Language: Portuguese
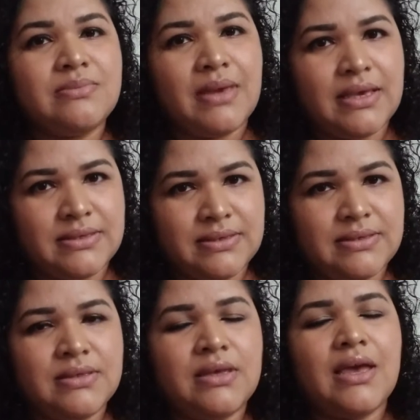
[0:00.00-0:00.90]

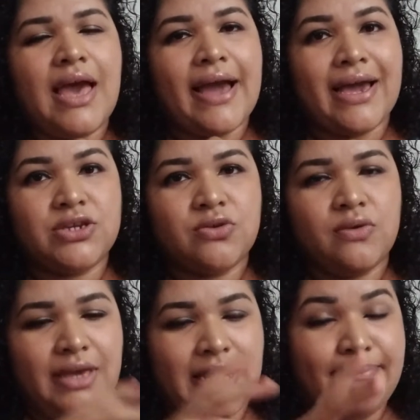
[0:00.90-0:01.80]
meses, a
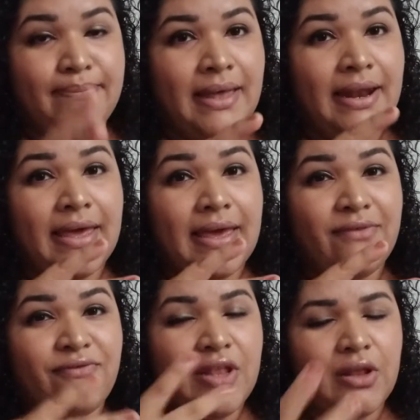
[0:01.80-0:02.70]
cachorrinha, ela é, ela
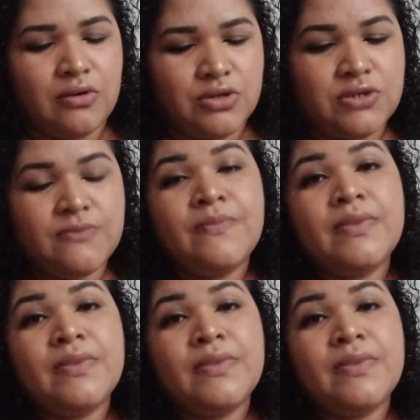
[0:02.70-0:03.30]
é filhote.